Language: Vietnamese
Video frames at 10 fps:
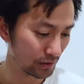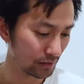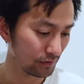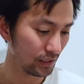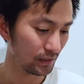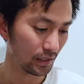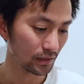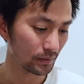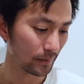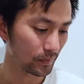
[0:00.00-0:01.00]
rồi nó mới lên lớn
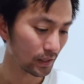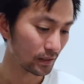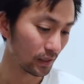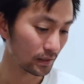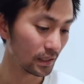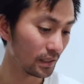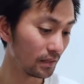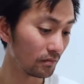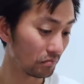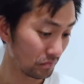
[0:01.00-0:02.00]
các bạn. Rồi
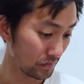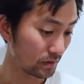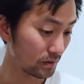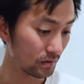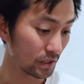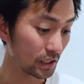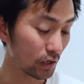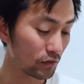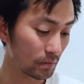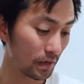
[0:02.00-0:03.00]
những cái
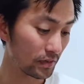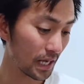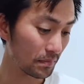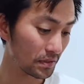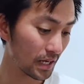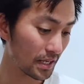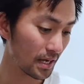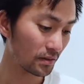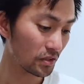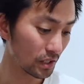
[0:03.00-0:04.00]
công việc bạn phải làm như thế này
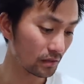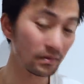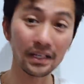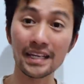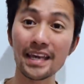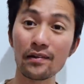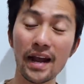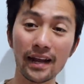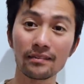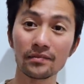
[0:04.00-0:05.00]
nha. Thứ nhất là gieo
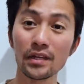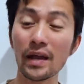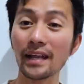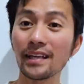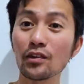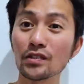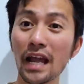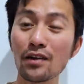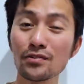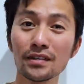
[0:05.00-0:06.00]
hạt. Gieo hạt gieo làm
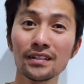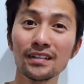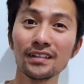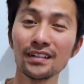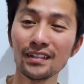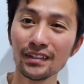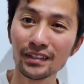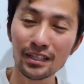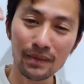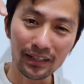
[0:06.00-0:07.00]
sao
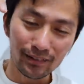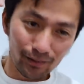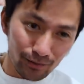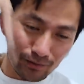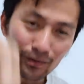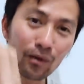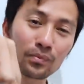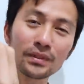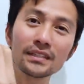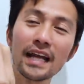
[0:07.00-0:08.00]
thì bạn thọc
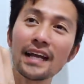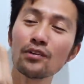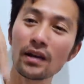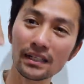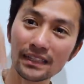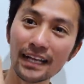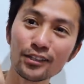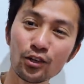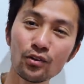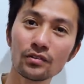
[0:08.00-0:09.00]
cái cây hoặc cái tay
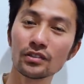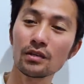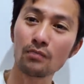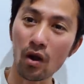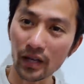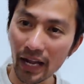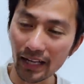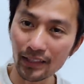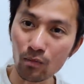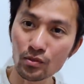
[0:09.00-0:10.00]
xuống, rồi xong bỏ cái
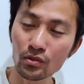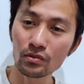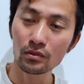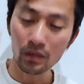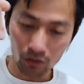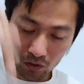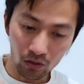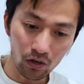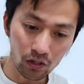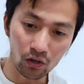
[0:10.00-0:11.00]
hạt giống xuống, đúng không, cho
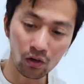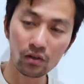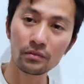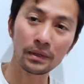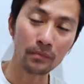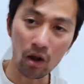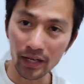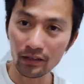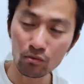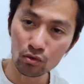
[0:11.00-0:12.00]
nó có cái lỗ, mà bỏ hạt
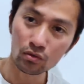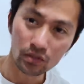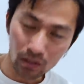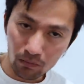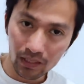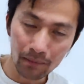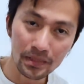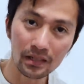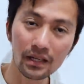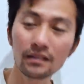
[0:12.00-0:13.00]
giống xuống rồi xong rồi lấp
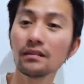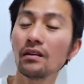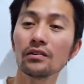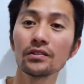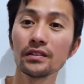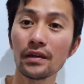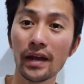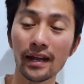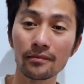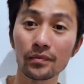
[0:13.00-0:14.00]
đất lên, đó là gieo
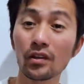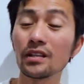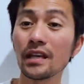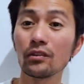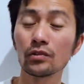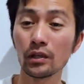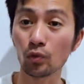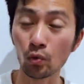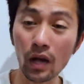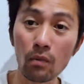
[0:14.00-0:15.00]
hạt, đó là gieo gieo
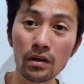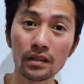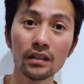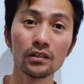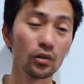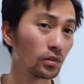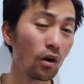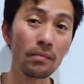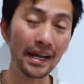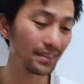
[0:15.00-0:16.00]
thủ công á. Rồi
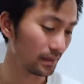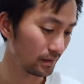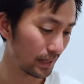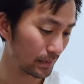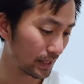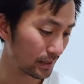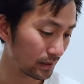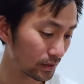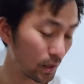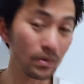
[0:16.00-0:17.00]
có máy thì nó làm nhanh
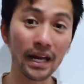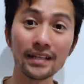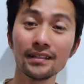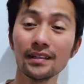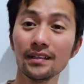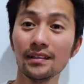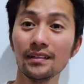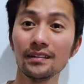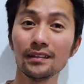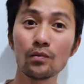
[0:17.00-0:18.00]
hơn. Trồng cây,
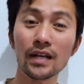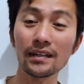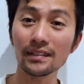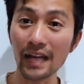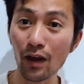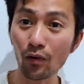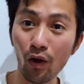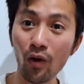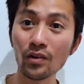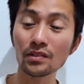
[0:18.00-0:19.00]
trồng cây thì đào
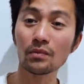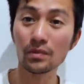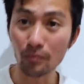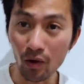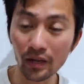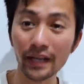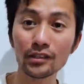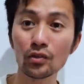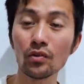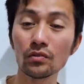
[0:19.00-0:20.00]
lỗ xong rồi bỏ cây
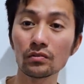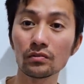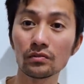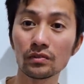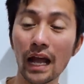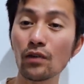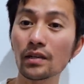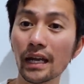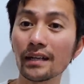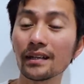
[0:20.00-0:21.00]
xuống, tháo cái
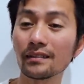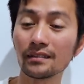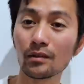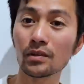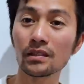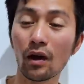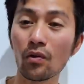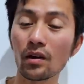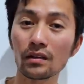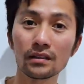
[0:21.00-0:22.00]
cây ra từ trong cái chậu
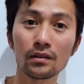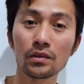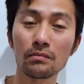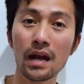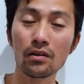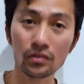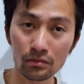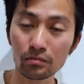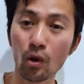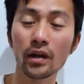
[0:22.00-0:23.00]
hoặc là trong cái bao rồi
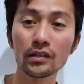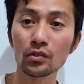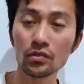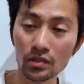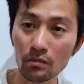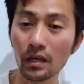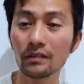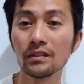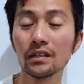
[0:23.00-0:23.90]
bỏ cây xuống, xong rồi